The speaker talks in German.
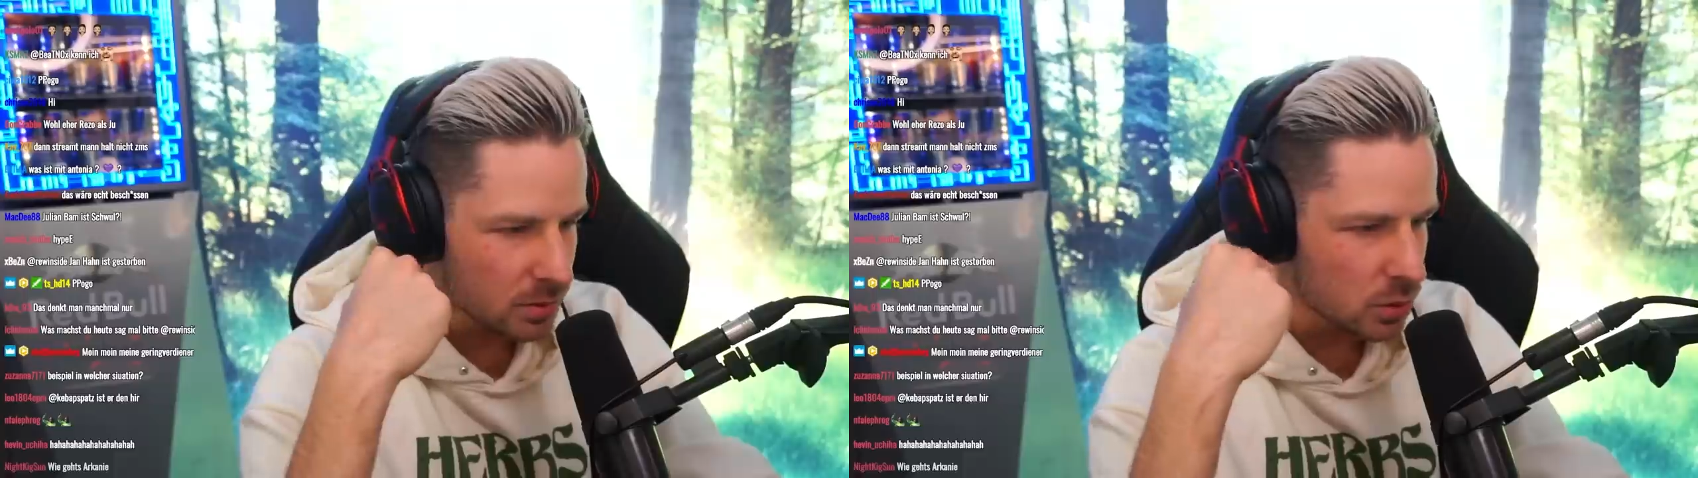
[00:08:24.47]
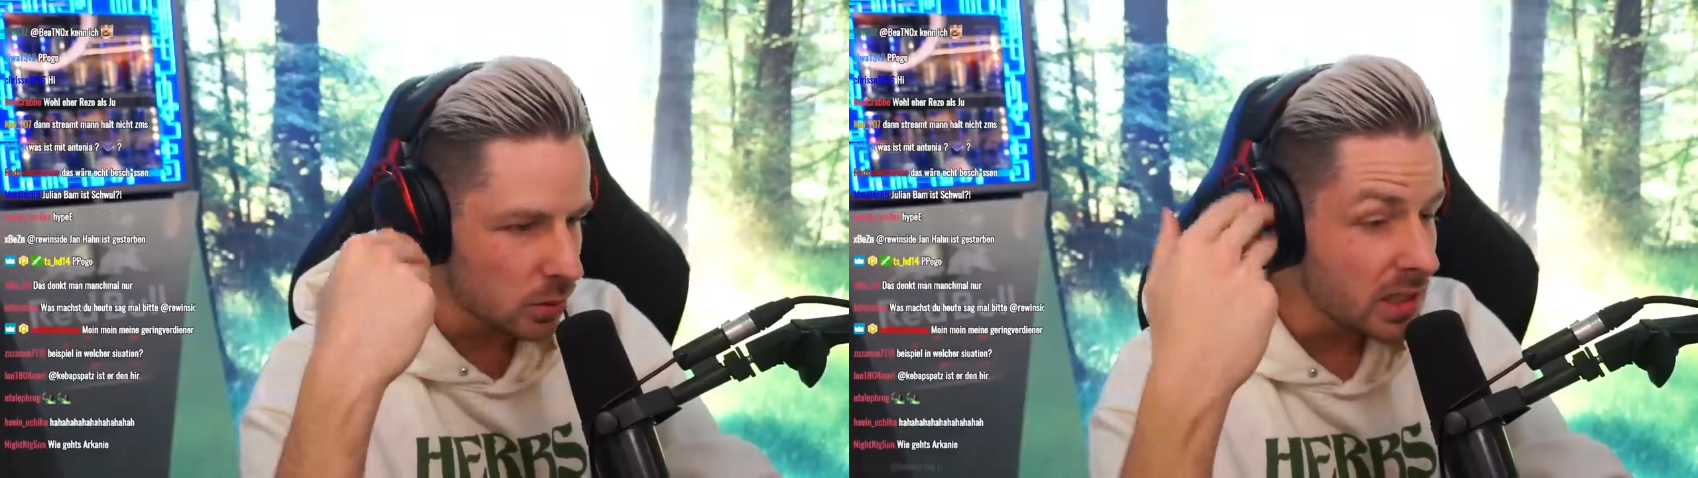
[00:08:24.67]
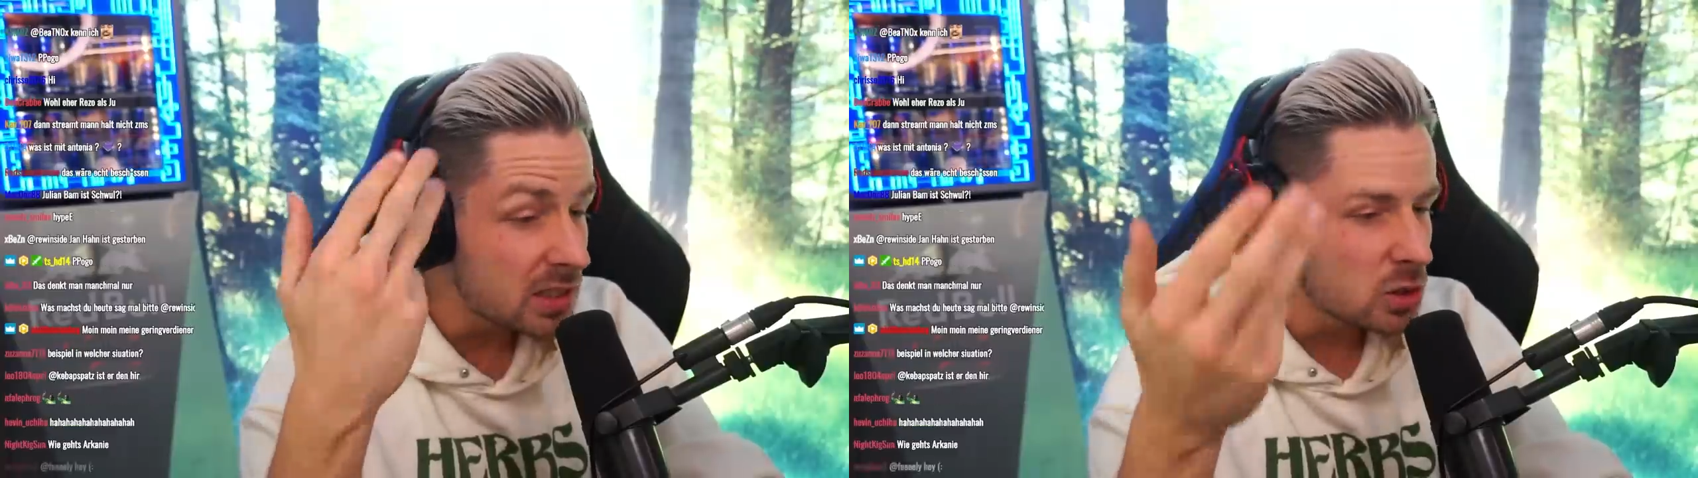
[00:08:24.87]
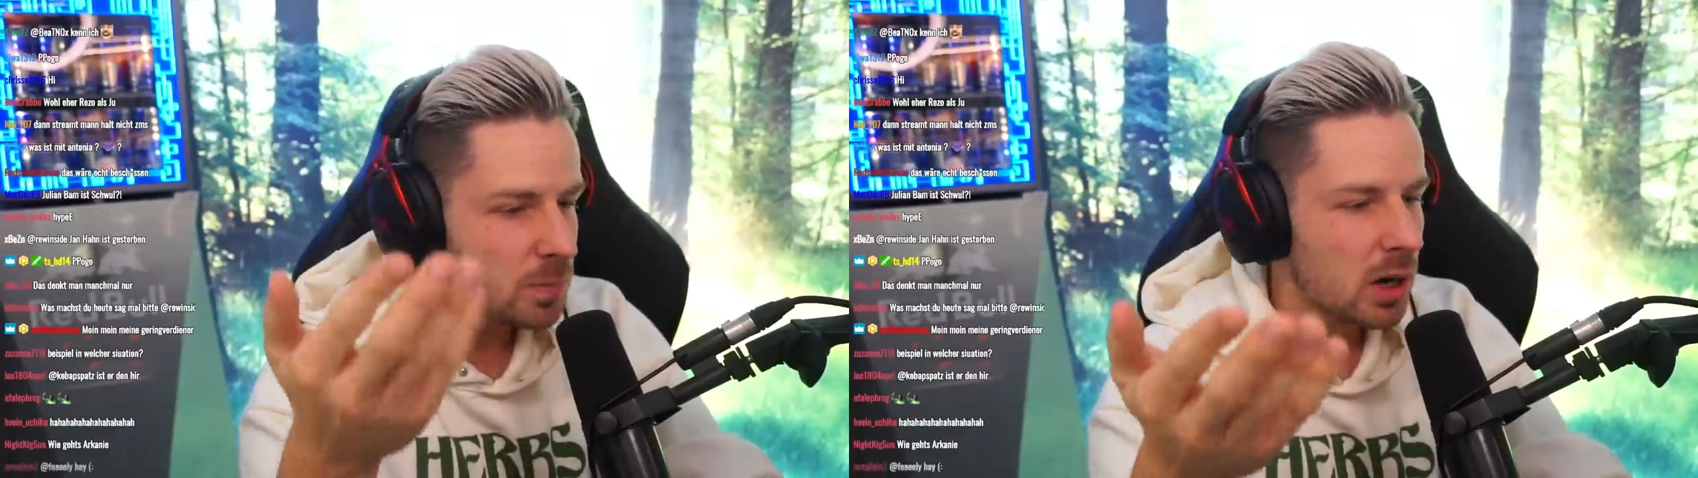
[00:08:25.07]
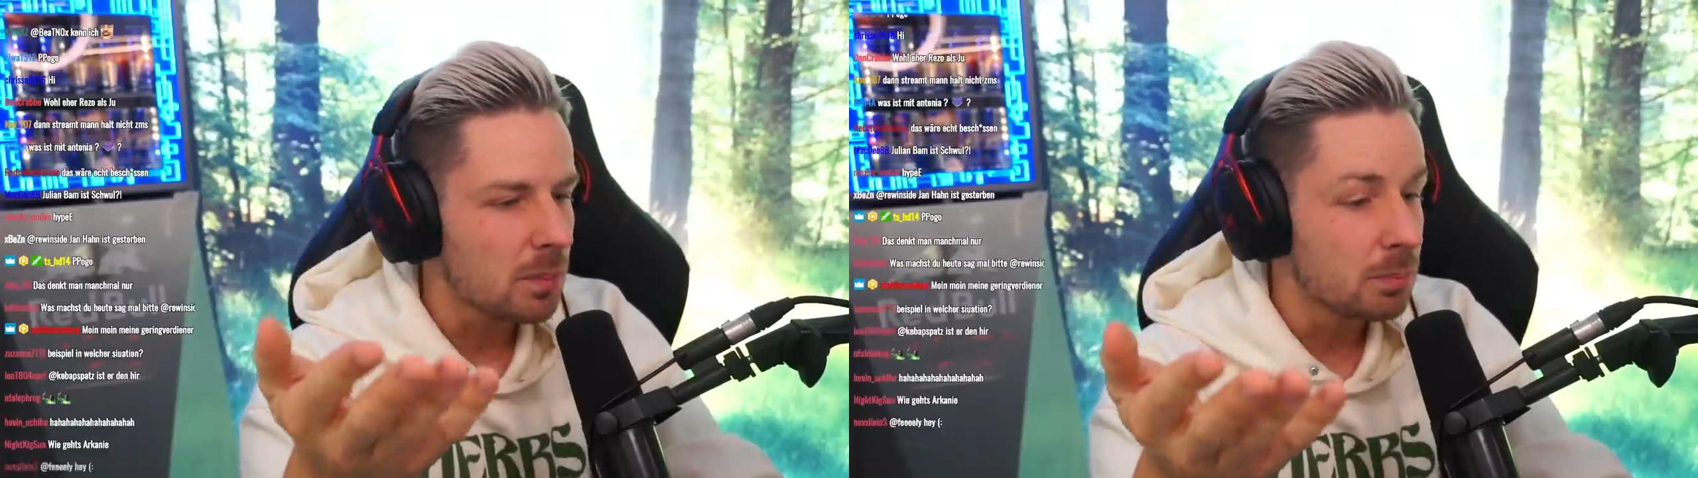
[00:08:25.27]
so ist es
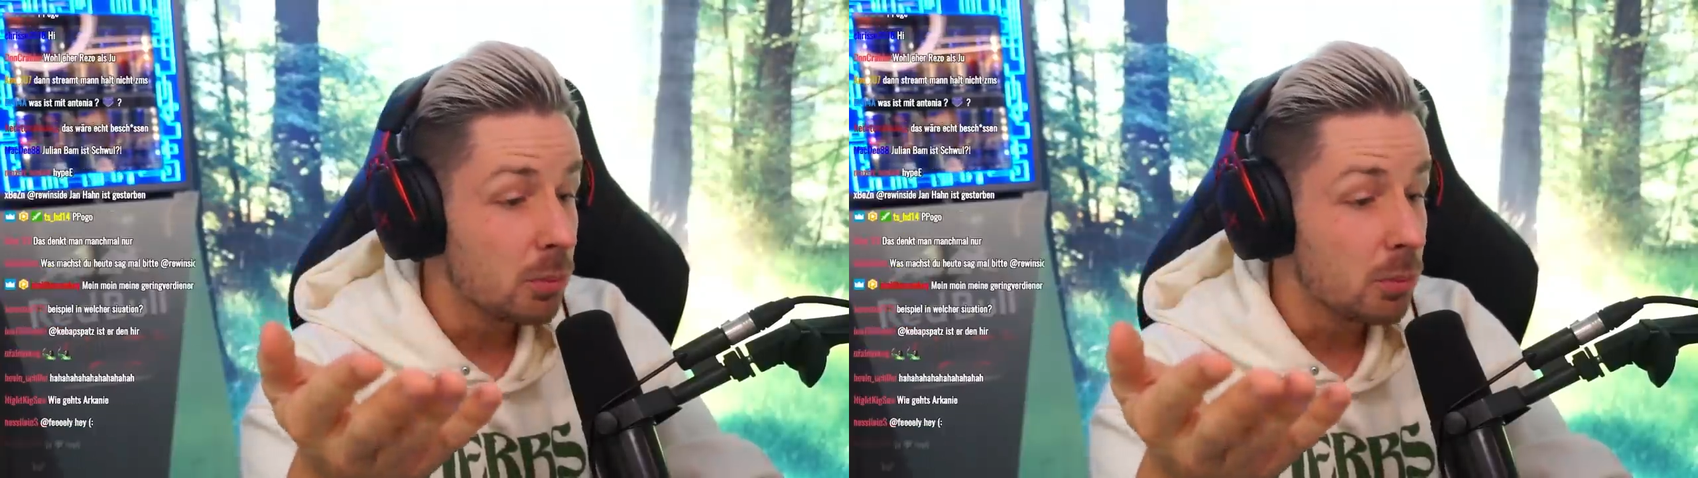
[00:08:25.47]
überhaupt